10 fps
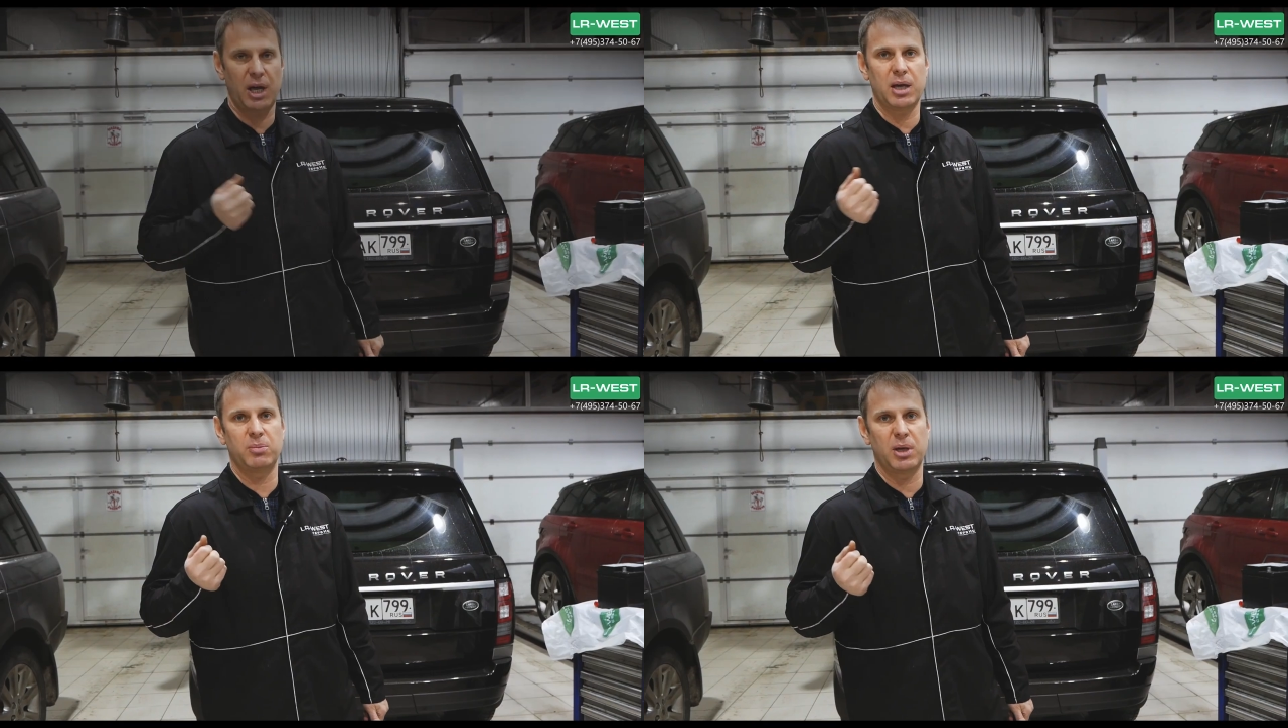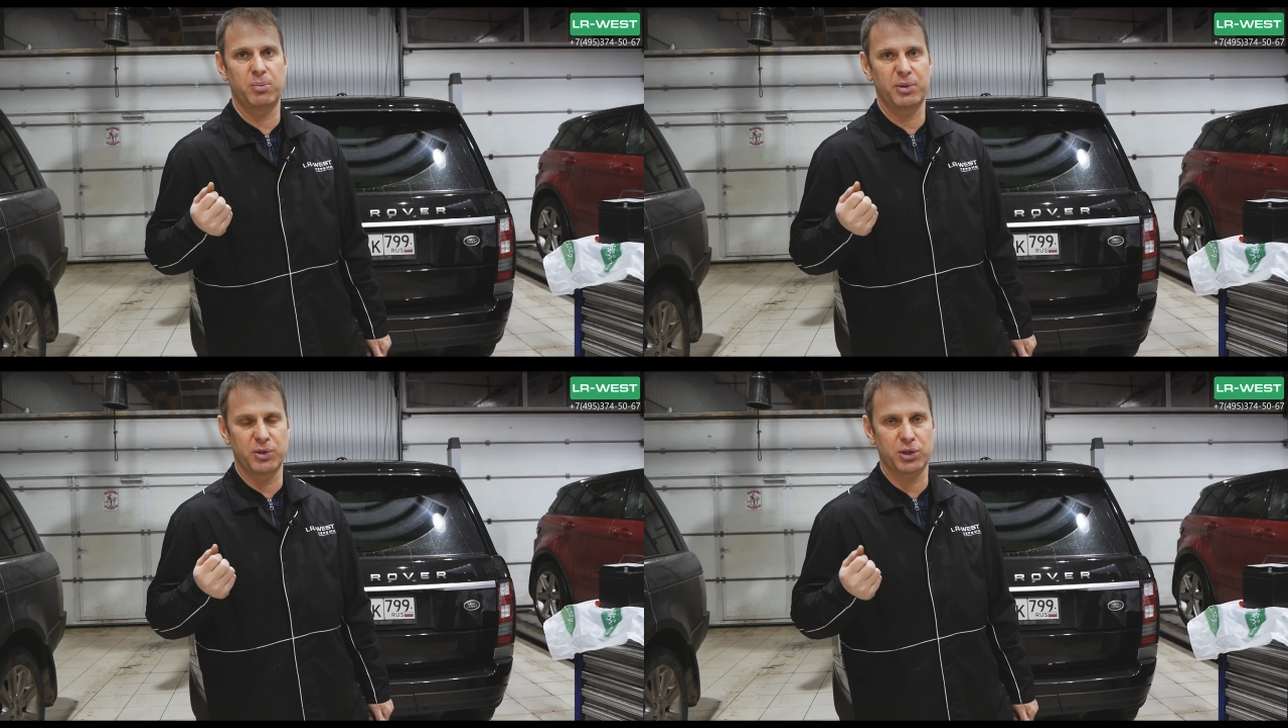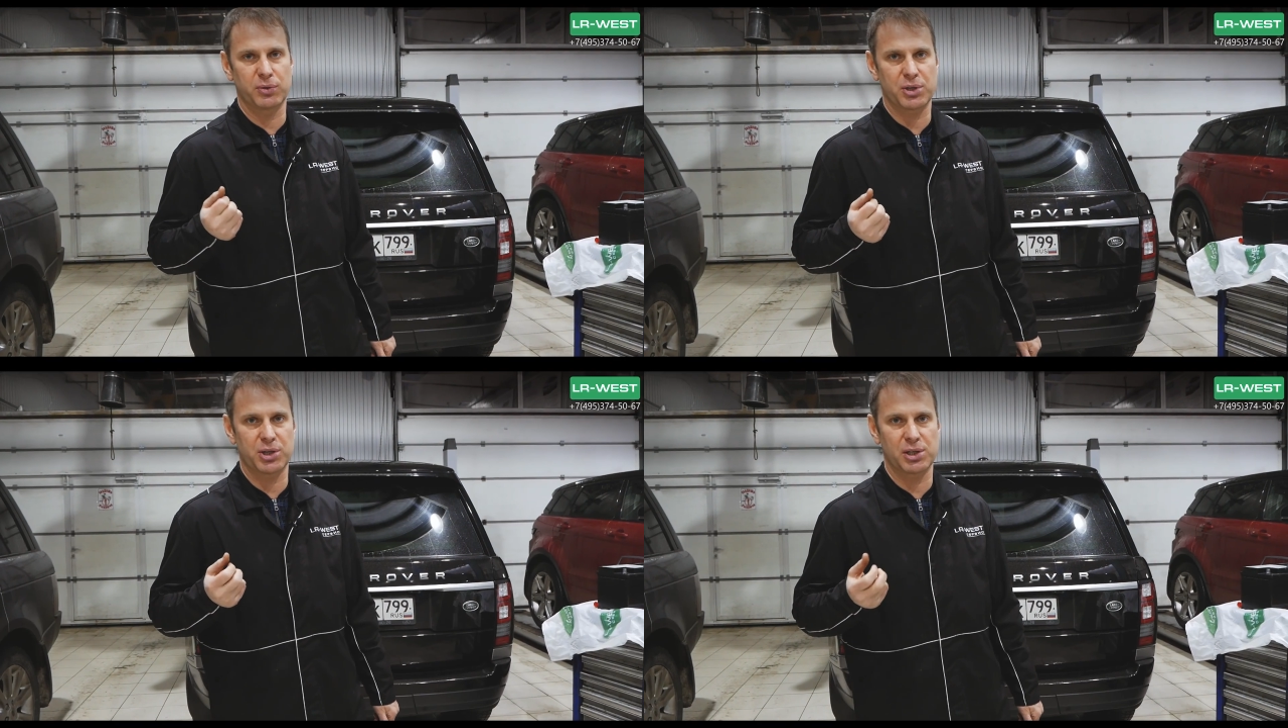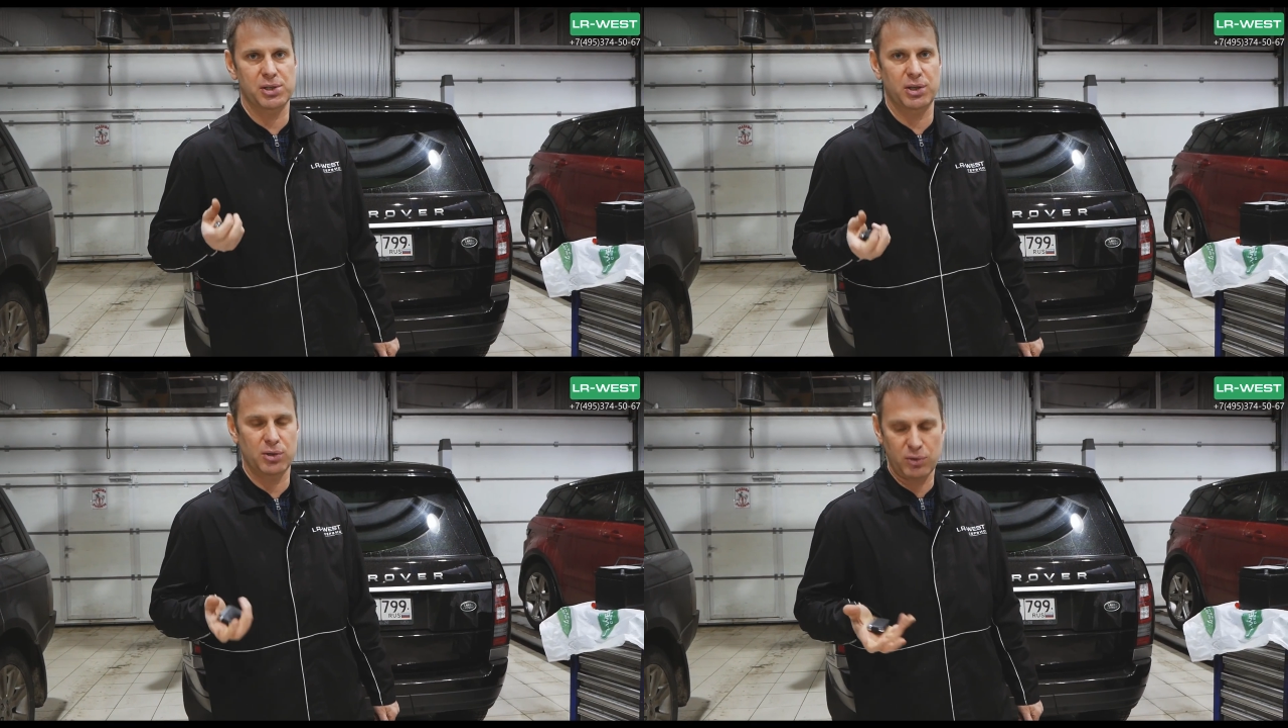Я имею привычку
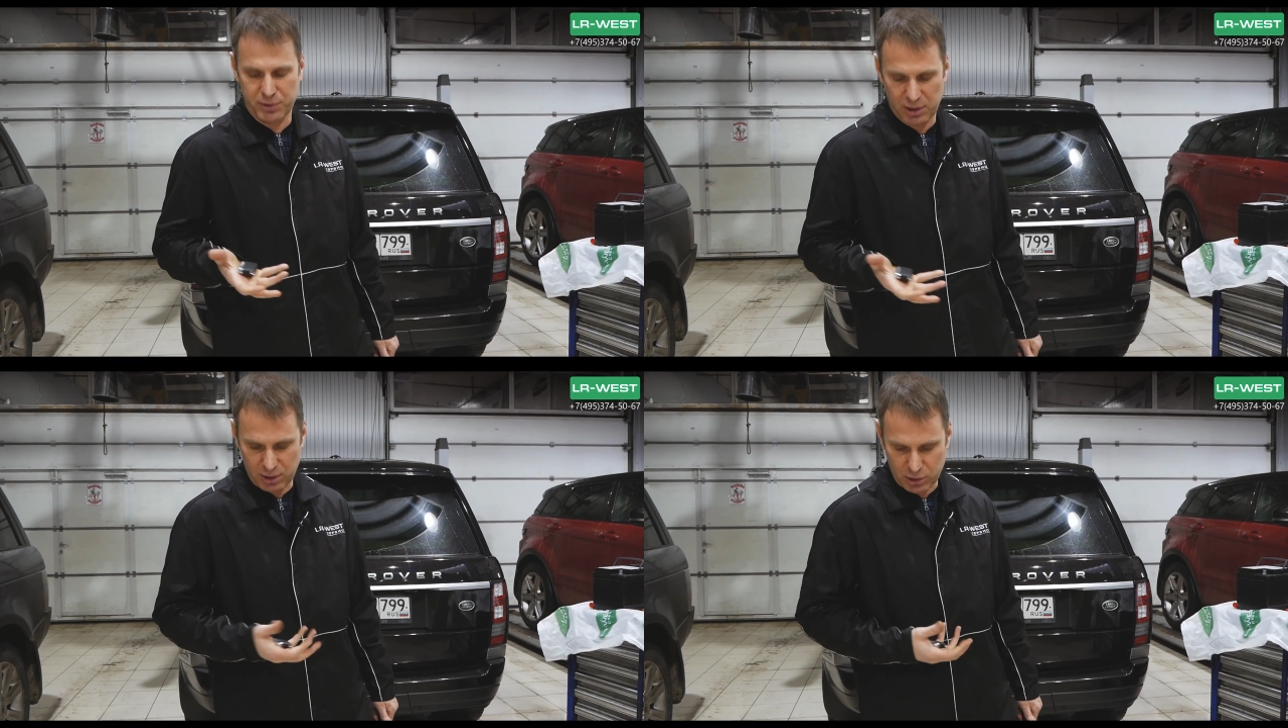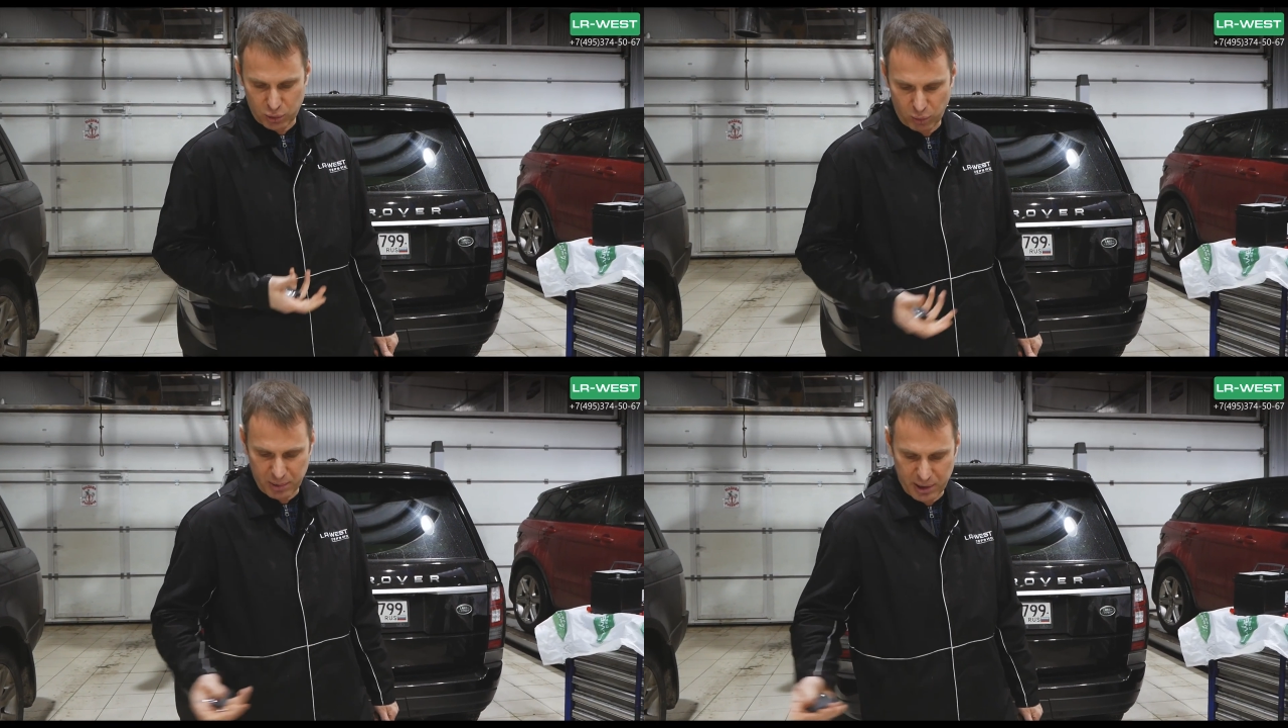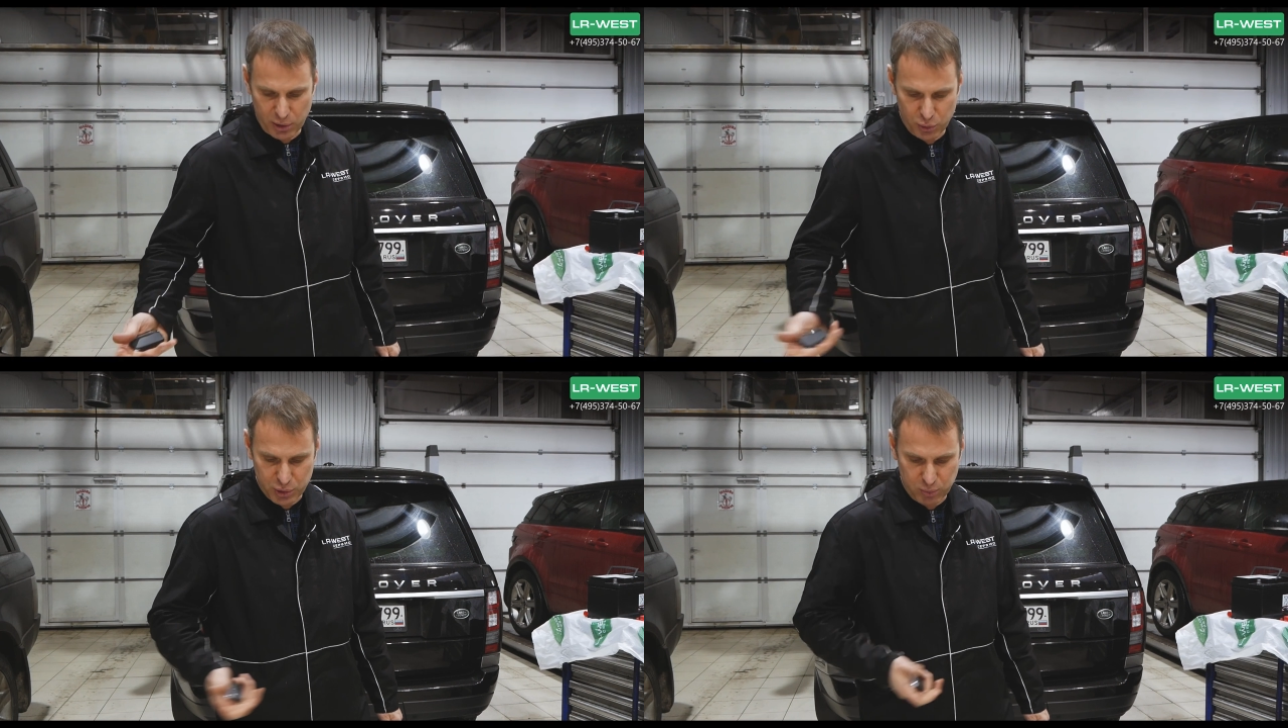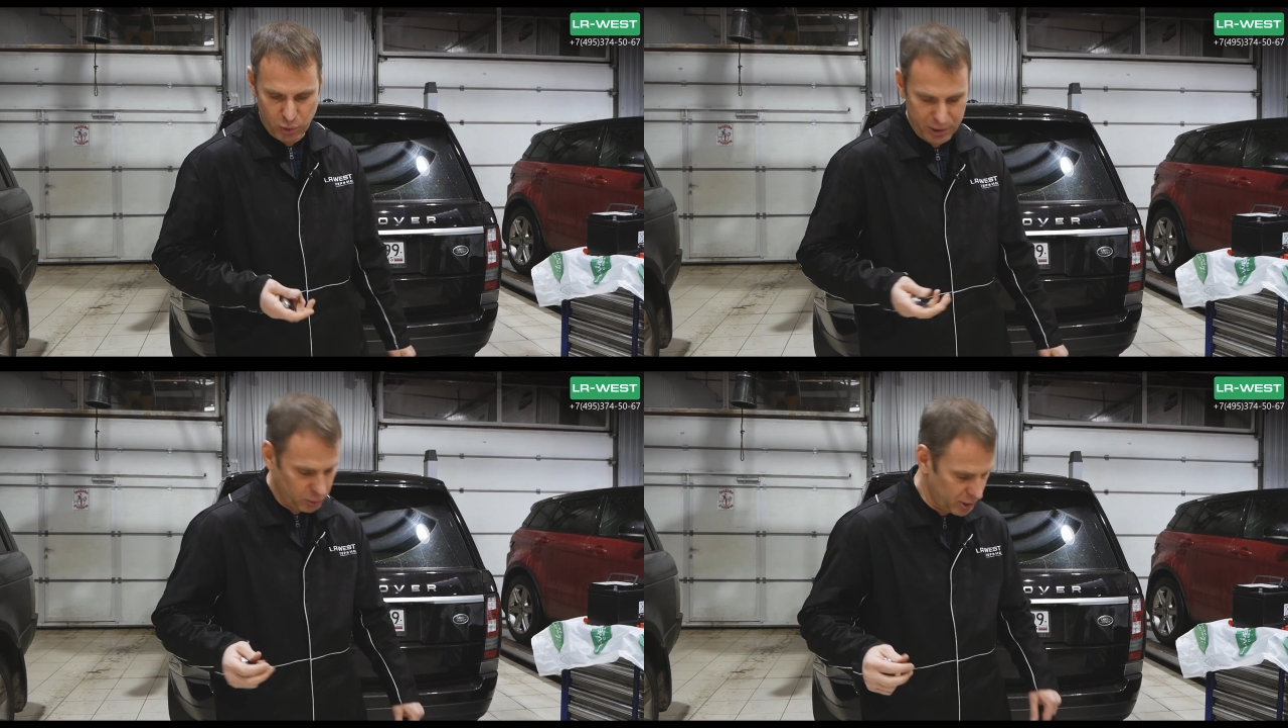возвращаться с тренировки, и чтобы ключ
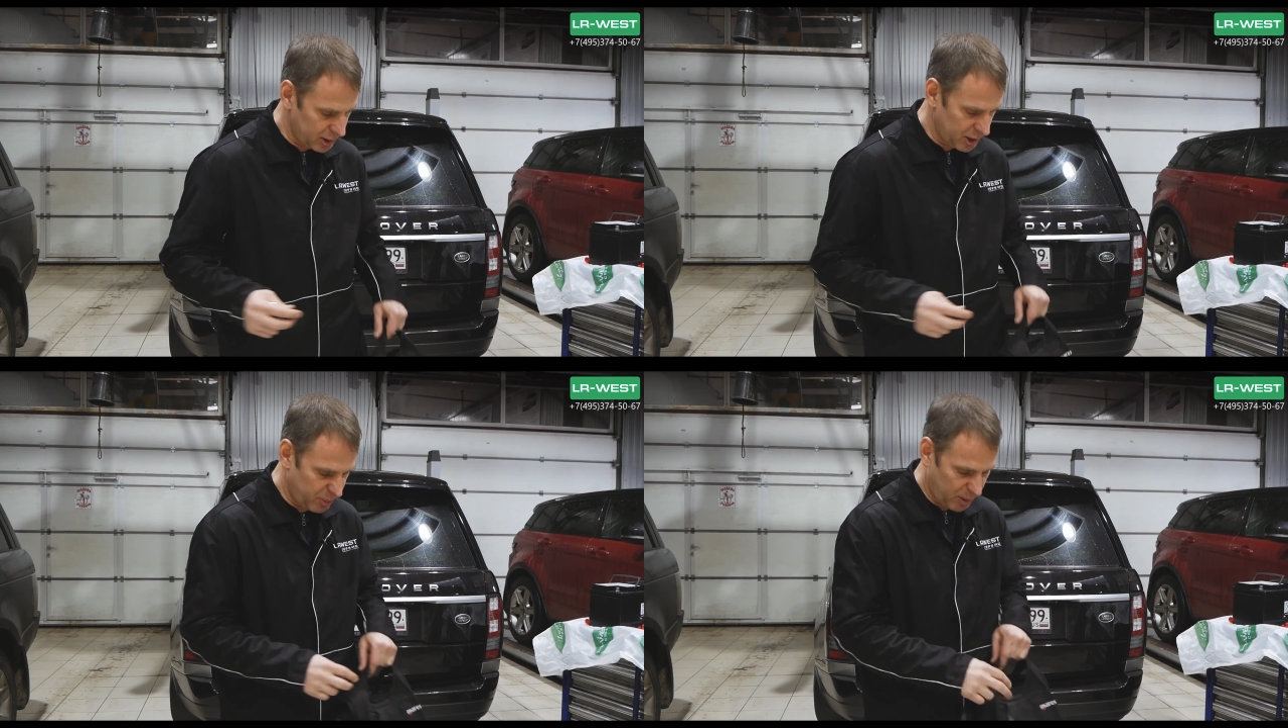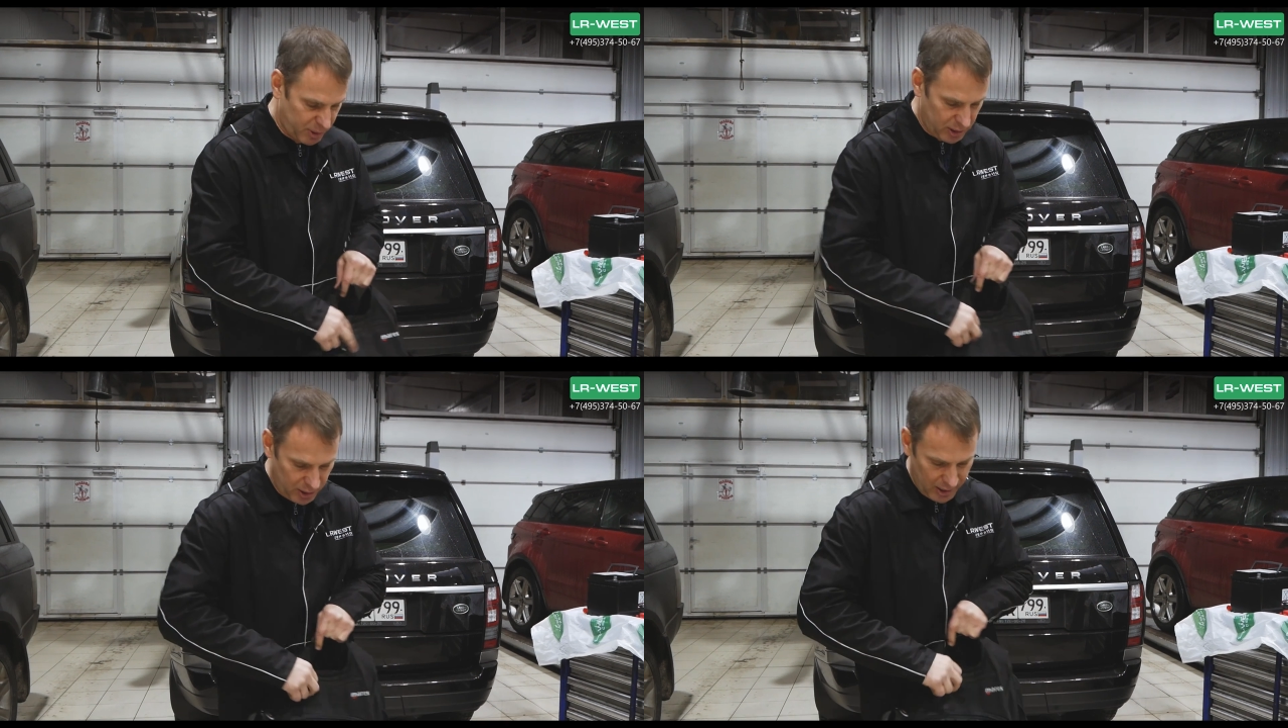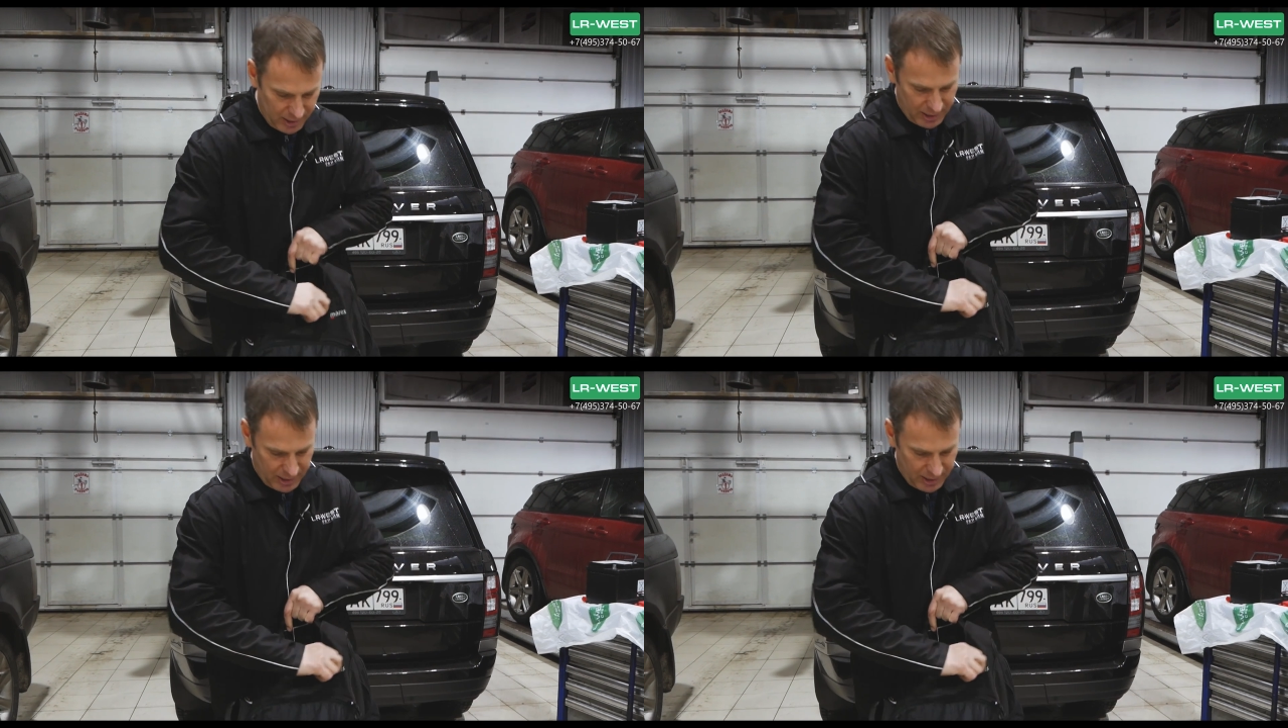мой куда-то не пропал,